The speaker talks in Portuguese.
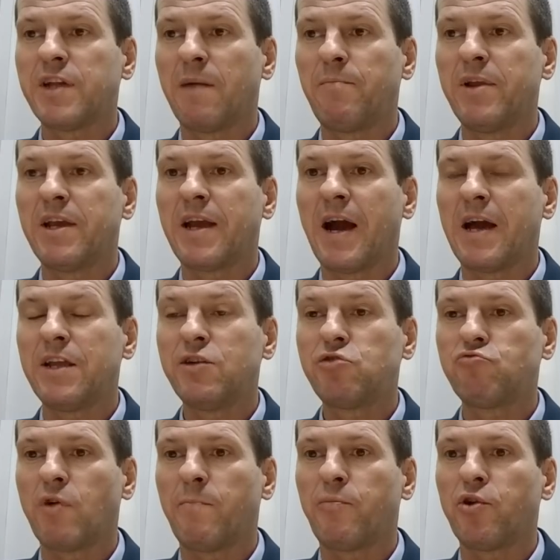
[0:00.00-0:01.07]
aplicar em
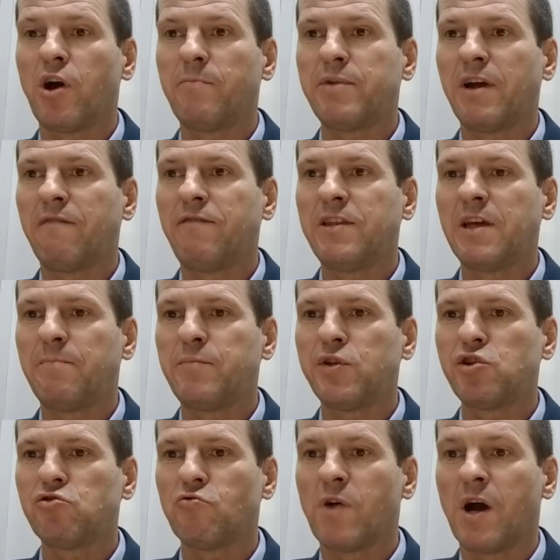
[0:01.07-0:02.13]
sua própria vida
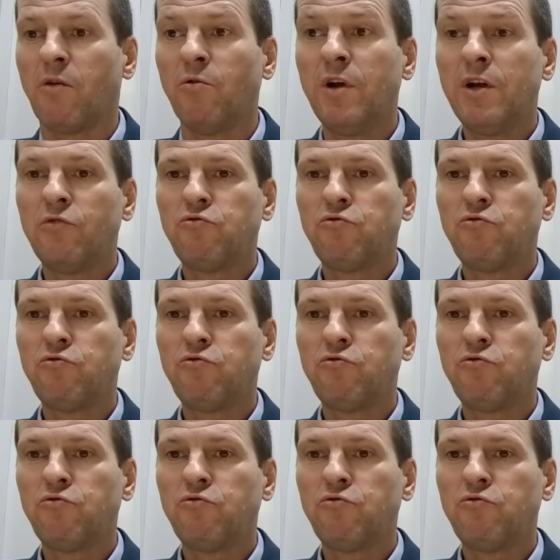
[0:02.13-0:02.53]
pessoal.